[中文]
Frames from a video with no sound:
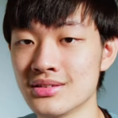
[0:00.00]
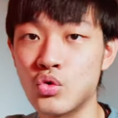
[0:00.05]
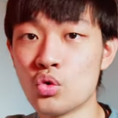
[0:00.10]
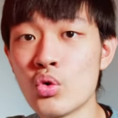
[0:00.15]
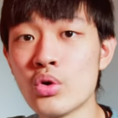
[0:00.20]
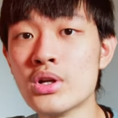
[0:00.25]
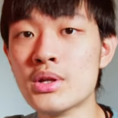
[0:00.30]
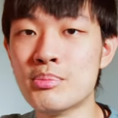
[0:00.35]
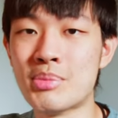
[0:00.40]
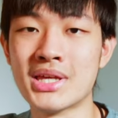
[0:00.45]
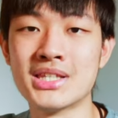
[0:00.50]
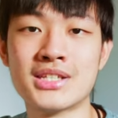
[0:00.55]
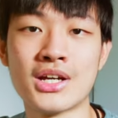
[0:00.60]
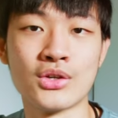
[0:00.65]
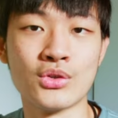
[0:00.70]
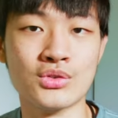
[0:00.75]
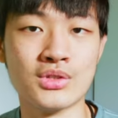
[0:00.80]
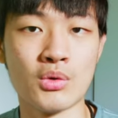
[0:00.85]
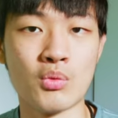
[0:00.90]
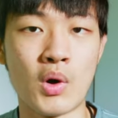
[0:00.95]
如果你平常
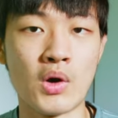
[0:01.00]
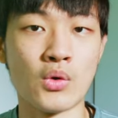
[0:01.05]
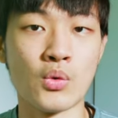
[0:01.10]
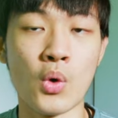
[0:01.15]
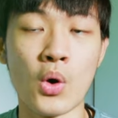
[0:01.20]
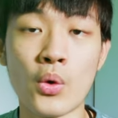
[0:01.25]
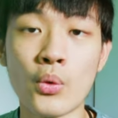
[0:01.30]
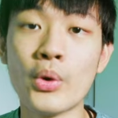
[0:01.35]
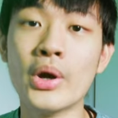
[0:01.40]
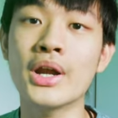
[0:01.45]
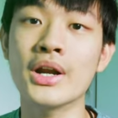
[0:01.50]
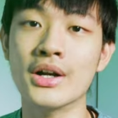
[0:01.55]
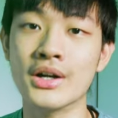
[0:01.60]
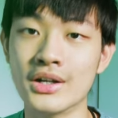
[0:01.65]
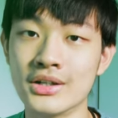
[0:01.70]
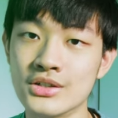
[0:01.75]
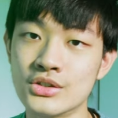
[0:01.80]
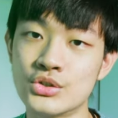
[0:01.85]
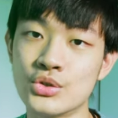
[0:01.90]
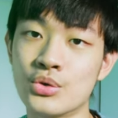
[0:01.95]
有在玩光绘的
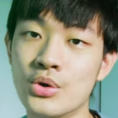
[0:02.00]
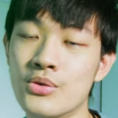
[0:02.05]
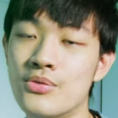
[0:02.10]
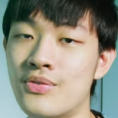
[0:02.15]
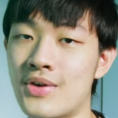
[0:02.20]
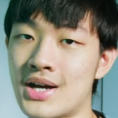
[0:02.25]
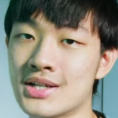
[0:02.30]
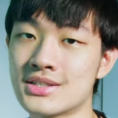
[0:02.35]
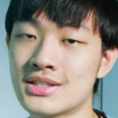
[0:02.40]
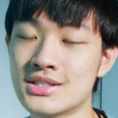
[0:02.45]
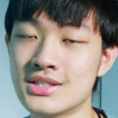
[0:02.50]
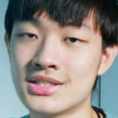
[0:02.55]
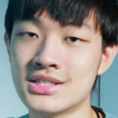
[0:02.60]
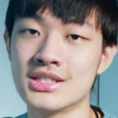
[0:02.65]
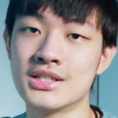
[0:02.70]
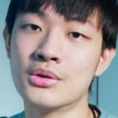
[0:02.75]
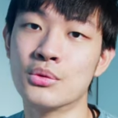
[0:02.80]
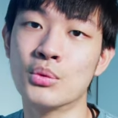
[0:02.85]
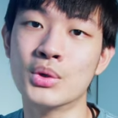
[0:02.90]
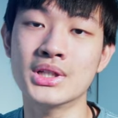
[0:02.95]
人，你就会发生几
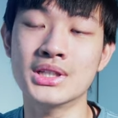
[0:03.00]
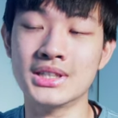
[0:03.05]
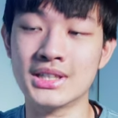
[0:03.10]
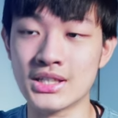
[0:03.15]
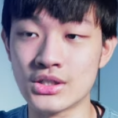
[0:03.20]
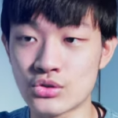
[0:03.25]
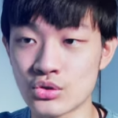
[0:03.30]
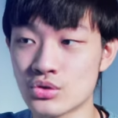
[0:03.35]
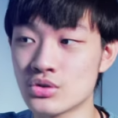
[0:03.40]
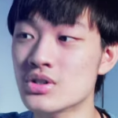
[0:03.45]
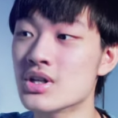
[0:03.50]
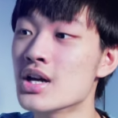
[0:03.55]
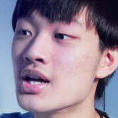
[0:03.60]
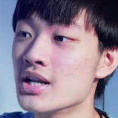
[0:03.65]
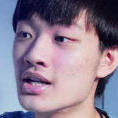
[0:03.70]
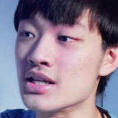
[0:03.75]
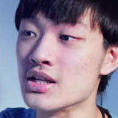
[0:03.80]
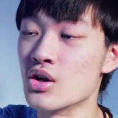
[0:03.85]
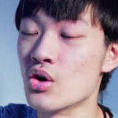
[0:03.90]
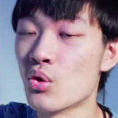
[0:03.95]
个问题，就是
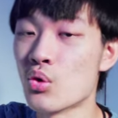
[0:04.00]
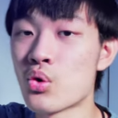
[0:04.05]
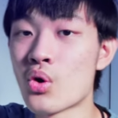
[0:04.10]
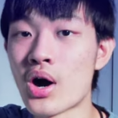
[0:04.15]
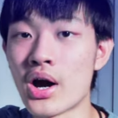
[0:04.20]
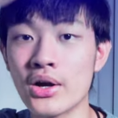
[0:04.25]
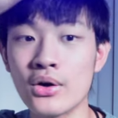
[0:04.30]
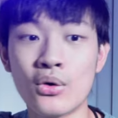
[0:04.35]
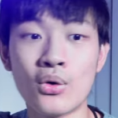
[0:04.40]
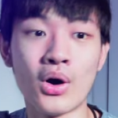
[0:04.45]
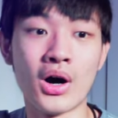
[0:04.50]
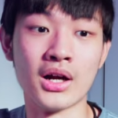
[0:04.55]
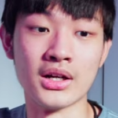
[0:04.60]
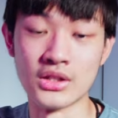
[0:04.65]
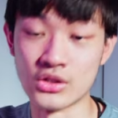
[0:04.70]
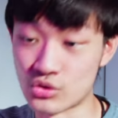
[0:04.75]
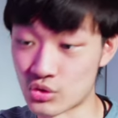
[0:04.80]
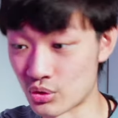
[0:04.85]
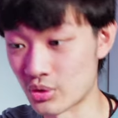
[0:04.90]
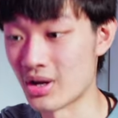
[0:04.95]
你画一画，
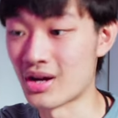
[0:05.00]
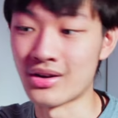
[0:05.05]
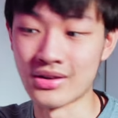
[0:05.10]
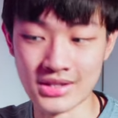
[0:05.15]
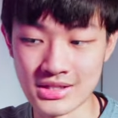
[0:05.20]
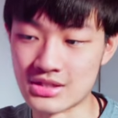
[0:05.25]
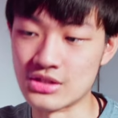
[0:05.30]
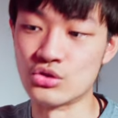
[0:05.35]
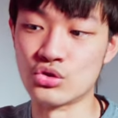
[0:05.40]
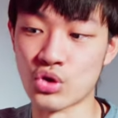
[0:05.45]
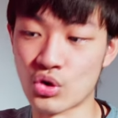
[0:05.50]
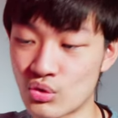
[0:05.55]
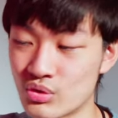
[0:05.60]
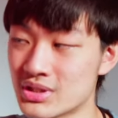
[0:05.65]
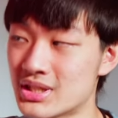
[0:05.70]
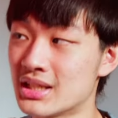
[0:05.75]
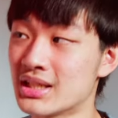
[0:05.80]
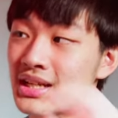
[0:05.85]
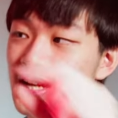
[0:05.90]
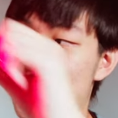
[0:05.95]
你就要一直重
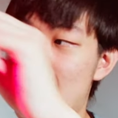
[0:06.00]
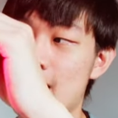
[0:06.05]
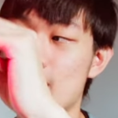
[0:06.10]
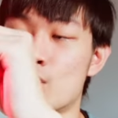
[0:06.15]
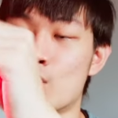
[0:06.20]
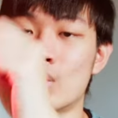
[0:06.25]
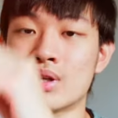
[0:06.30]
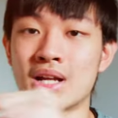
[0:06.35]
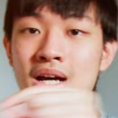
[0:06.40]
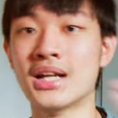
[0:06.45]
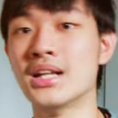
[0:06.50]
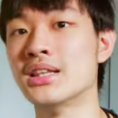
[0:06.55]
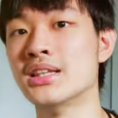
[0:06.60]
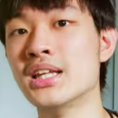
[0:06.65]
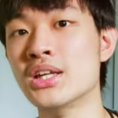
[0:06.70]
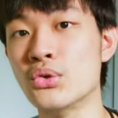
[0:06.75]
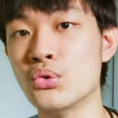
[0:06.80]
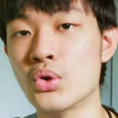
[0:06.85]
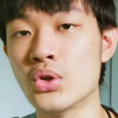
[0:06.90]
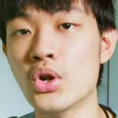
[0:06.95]
新开关它的
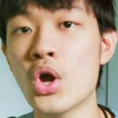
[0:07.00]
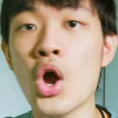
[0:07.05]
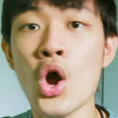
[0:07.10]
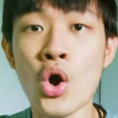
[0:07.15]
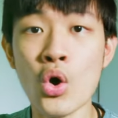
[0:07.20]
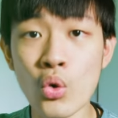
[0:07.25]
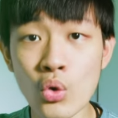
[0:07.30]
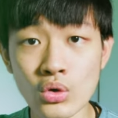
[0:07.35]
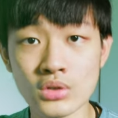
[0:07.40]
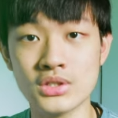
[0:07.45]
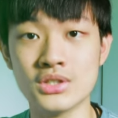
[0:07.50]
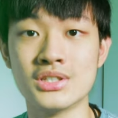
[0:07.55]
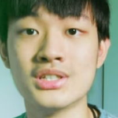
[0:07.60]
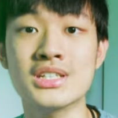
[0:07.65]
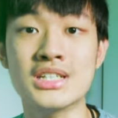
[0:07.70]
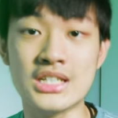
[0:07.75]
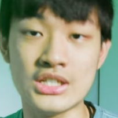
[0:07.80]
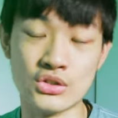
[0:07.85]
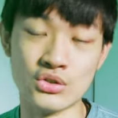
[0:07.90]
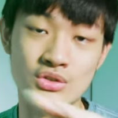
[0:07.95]
电源，或者是
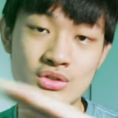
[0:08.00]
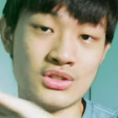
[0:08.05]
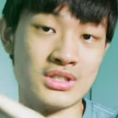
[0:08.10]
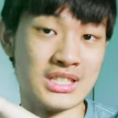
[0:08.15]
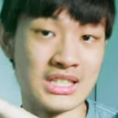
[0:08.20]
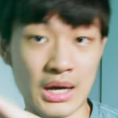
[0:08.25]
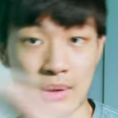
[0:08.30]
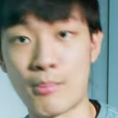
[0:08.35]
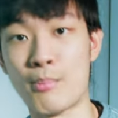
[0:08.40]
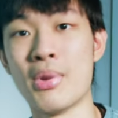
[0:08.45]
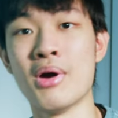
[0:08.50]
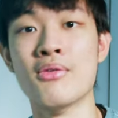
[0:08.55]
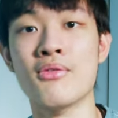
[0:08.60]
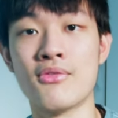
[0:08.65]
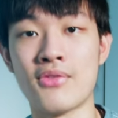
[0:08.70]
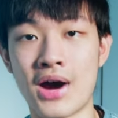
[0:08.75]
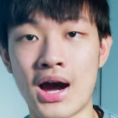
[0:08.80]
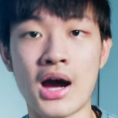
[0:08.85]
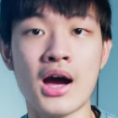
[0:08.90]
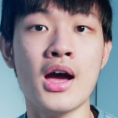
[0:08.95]
你就想办
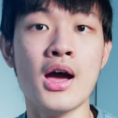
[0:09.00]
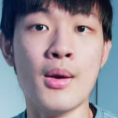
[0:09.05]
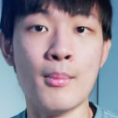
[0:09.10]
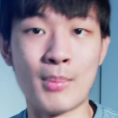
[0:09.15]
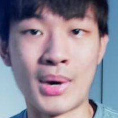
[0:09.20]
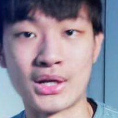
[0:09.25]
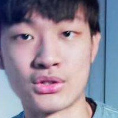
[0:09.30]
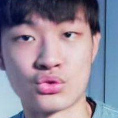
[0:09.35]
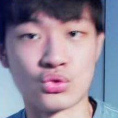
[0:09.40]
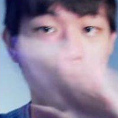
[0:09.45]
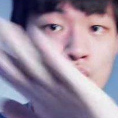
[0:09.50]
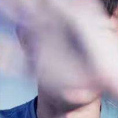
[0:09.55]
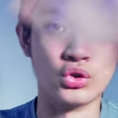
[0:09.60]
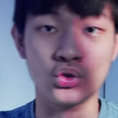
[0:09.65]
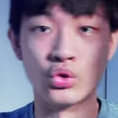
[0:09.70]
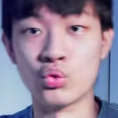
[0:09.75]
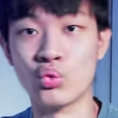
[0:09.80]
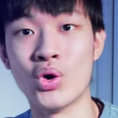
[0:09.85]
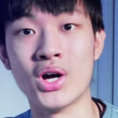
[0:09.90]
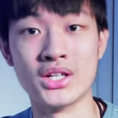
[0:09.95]
法把所有的
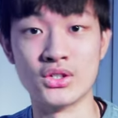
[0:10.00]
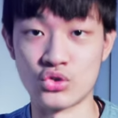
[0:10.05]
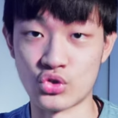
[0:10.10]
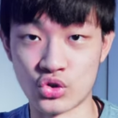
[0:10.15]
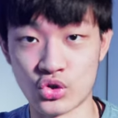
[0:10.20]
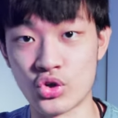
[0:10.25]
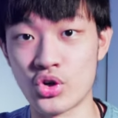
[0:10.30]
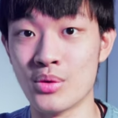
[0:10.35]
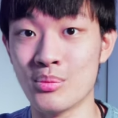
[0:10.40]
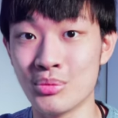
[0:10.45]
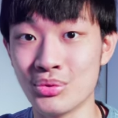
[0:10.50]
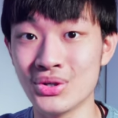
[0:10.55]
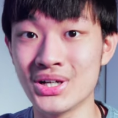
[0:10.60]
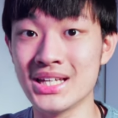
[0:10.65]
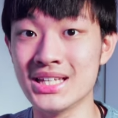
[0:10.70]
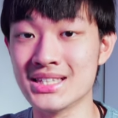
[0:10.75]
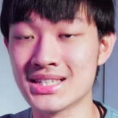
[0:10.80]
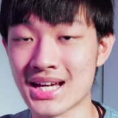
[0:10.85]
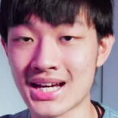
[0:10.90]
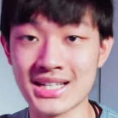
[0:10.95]
图案全部
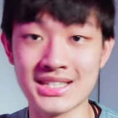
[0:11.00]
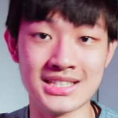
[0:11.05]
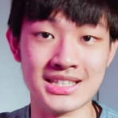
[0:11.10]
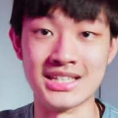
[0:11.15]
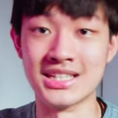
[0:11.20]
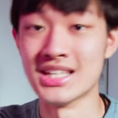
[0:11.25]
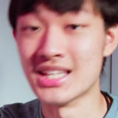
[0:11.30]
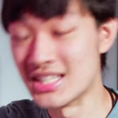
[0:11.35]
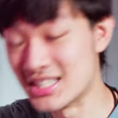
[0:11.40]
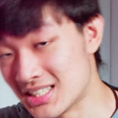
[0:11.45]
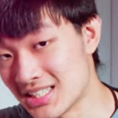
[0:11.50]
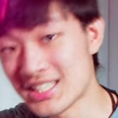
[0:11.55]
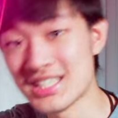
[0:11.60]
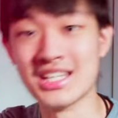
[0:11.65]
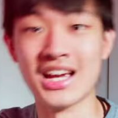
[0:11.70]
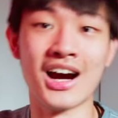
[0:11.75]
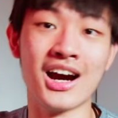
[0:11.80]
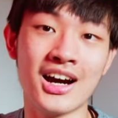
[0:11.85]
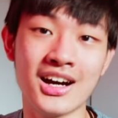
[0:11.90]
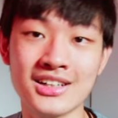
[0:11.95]
连在一起，一
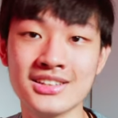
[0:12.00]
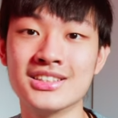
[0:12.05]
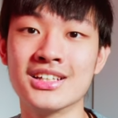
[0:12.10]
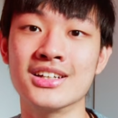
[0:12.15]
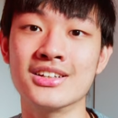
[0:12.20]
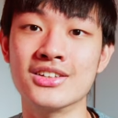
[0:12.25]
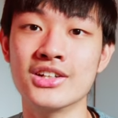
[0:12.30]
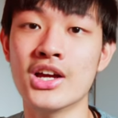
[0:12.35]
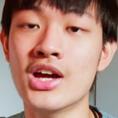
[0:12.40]
气呵成。